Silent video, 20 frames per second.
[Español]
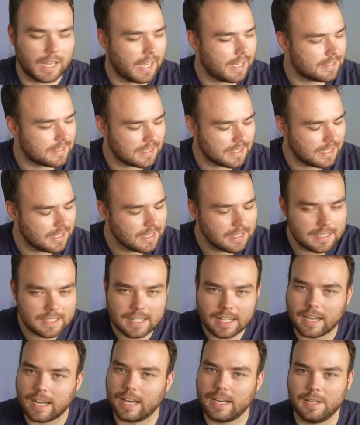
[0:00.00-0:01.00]
es
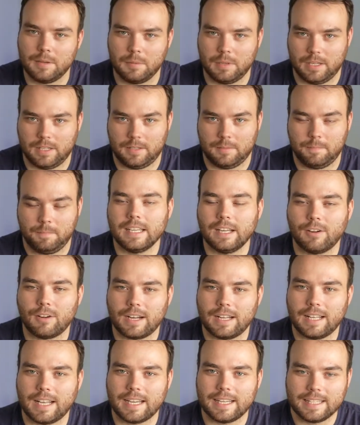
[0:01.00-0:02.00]
increíble. Y
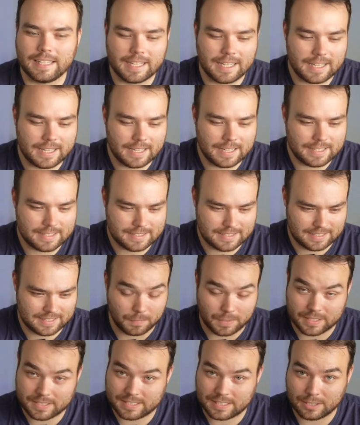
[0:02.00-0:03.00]
ahora la idea es
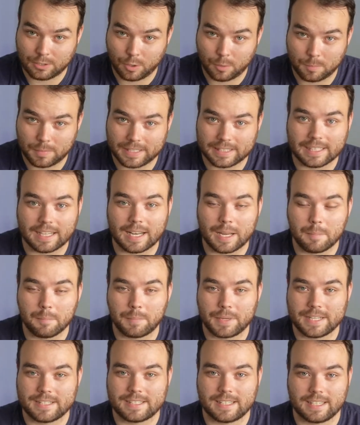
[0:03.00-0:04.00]
este nombre de la
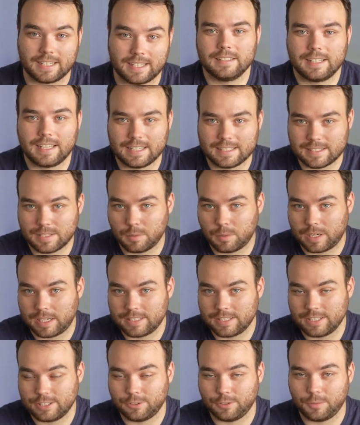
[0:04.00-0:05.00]
empresa que este
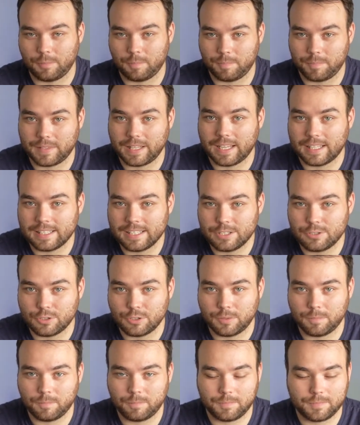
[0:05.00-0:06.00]
borrachito te ha
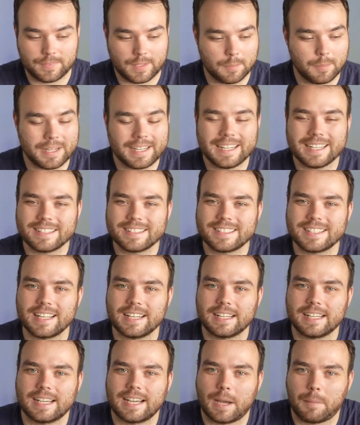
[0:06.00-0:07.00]
dicho, deberías
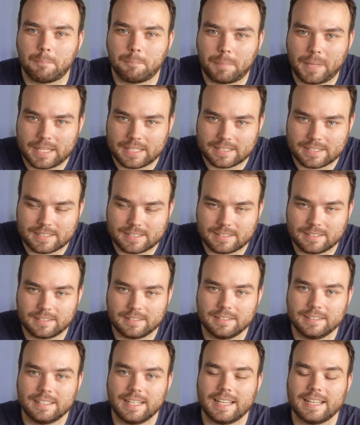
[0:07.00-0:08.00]
ser capaz
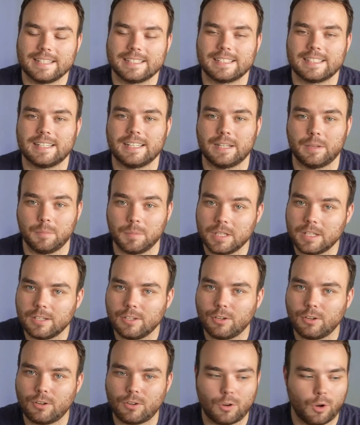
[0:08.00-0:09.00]
de
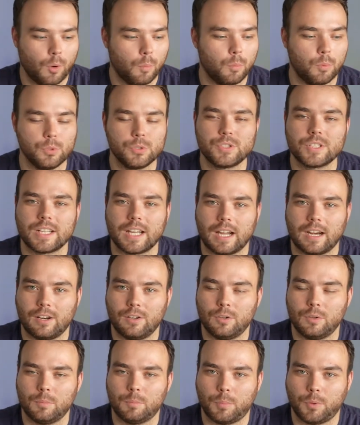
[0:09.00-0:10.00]
escribirlo o
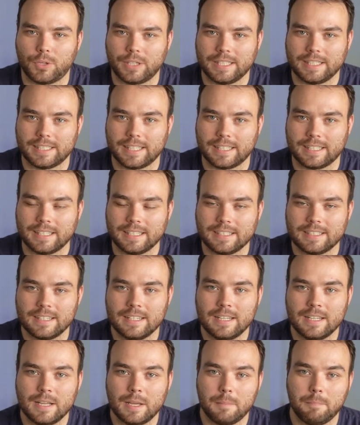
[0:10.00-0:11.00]
buscarlo por internet
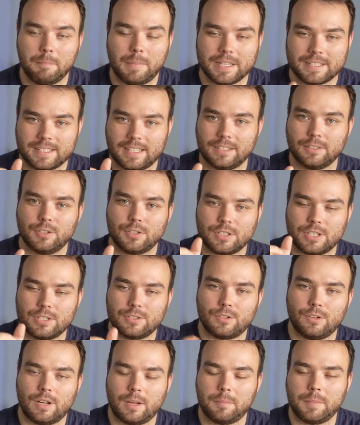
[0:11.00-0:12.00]
basándose
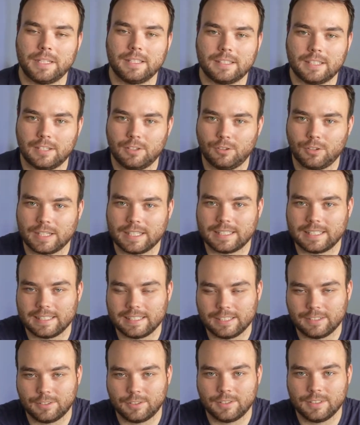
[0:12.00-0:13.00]
solamente en lo que te
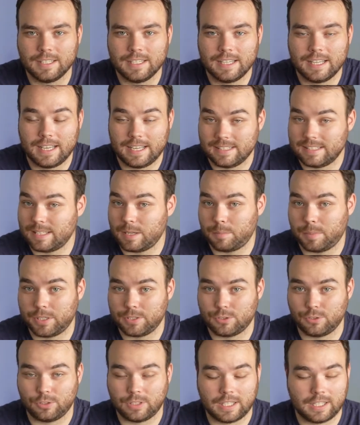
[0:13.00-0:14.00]
dijo esta
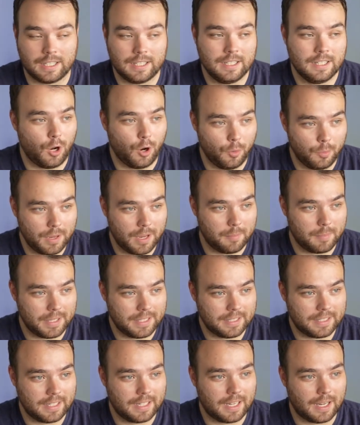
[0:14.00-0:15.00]
persona,
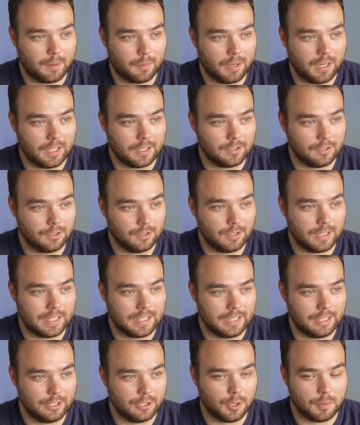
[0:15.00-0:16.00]
obviamente hablando el
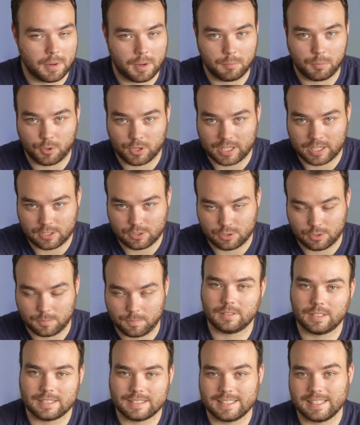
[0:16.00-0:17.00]
idioma borracho.
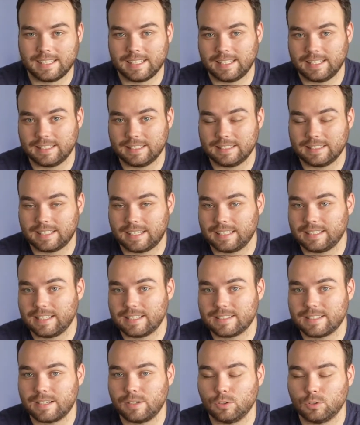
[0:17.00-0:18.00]
Así que trata de
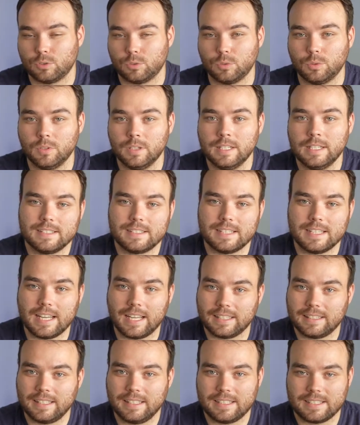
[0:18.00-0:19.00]
hacerlo tú. Si
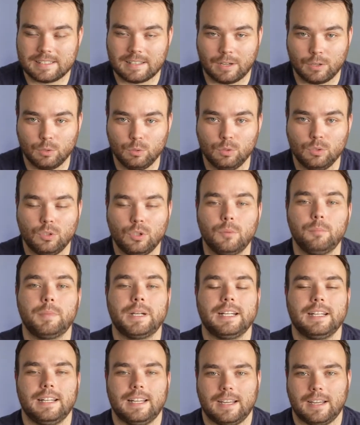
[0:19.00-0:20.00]
ya tienes algún
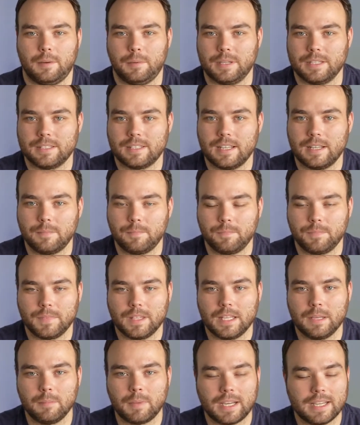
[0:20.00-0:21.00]
nombre en la cabeza,
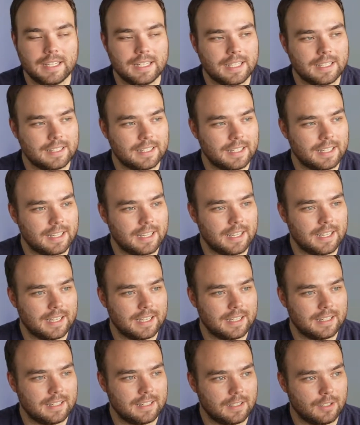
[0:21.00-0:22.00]
imagínate
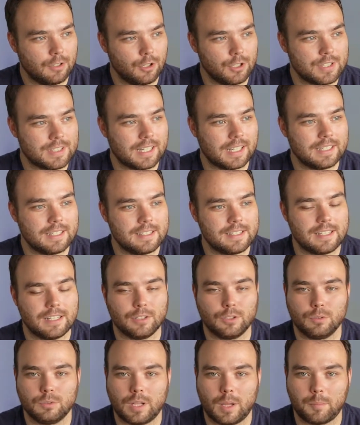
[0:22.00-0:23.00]
que lo está
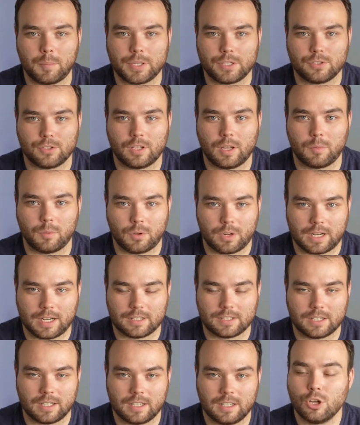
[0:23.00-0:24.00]
diciendo una persona
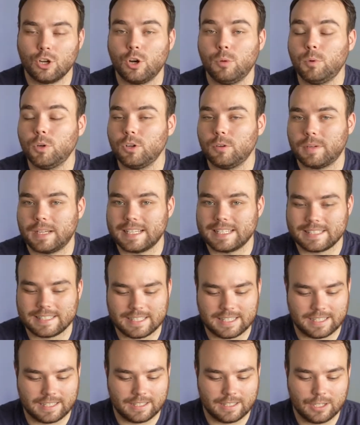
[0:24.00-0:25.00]
borracha. ¿Cómo lo va a
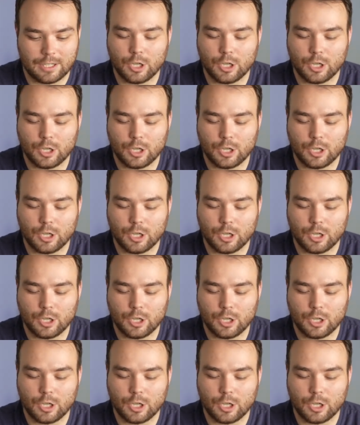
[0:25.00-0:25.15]
decir?